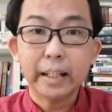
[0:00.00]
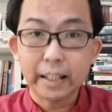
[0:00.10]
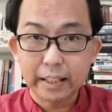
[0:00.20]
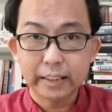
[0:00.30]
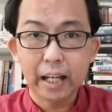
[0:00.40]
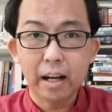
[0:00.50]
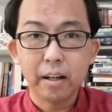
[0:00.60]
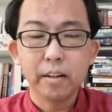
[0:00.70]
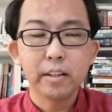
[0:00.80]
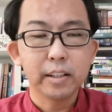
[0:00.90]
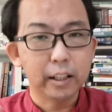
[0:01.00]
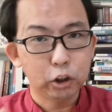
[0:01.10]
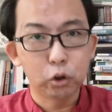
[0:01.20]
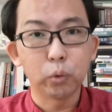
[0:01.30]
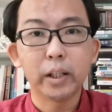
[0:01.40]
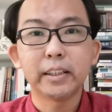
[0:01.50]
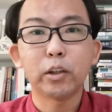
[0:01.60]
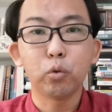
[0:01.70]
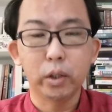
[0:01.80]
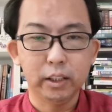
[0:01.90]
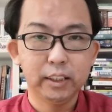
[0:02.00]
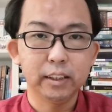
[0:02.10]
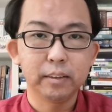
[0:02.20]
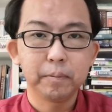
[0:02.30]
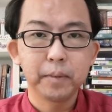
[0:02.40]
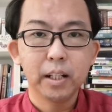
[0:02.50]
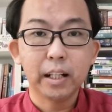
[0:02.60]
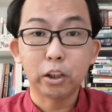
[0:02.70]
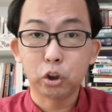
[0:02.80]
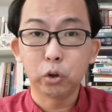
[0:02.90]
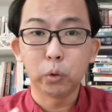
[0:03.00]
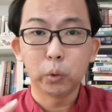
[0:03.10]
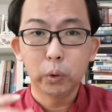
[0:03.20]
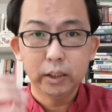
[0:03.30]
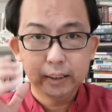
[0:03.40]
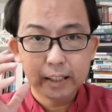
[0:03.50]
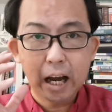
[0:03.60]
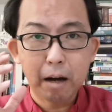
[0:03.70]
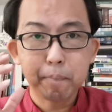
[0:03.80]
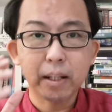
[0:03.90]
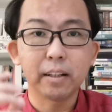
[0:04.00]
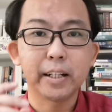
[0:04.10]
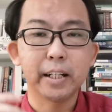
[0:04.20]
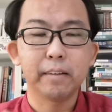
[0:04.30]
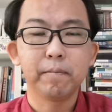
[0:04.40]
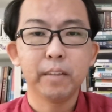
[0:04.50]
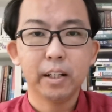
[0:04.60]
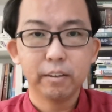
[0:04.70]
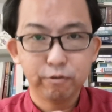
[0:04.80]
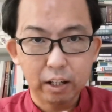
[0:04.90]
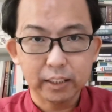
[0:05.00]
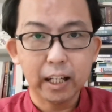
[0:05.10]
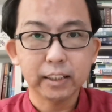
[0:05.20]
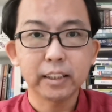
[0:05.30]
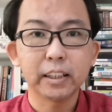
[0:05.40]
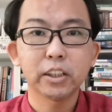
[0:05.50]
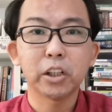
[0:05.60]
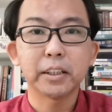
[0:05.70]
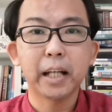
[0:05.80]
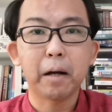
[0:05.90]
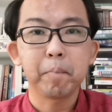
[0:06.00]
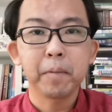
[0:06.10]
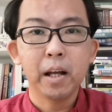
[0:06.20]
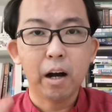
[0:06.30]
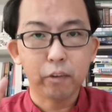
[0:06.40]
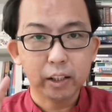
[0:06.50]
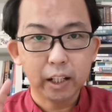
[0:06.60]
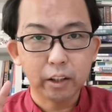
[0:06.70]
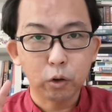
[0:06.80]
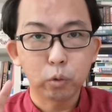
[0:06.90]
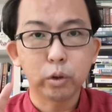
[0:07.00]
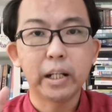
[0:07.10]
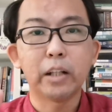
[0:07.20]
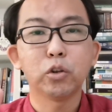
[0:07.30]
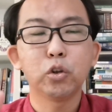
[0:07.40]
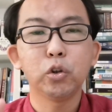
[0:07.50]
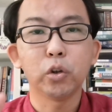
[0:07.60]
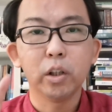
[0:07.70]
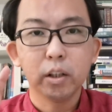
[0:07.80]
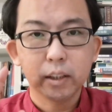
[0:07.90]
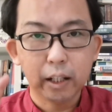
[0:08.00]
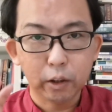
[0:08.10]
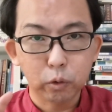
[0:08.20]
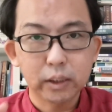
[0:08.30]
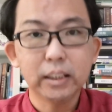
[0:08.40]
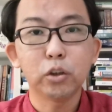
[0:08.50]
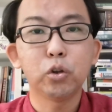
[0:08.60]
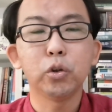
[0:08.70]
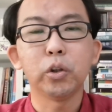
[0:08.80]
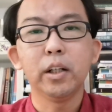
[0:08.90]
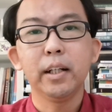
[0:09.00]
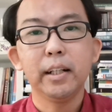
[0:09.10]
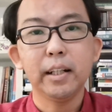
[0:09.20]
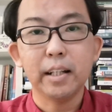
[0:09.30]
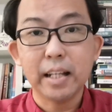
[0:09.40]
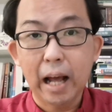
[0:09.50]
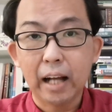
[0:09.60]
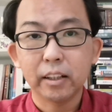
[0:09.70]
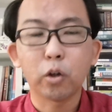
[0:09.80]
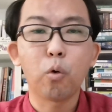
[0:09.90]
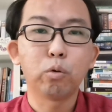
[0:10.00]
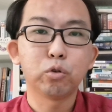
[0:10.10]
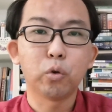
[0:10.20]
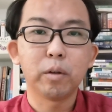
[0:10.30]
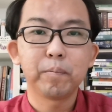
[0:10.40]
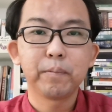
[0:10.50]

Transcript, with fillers: 以丽莎也求了一件对的事，他求加倍的灵。放在他自己的身上，好让他能够延续，他能够继续以利亚的工作。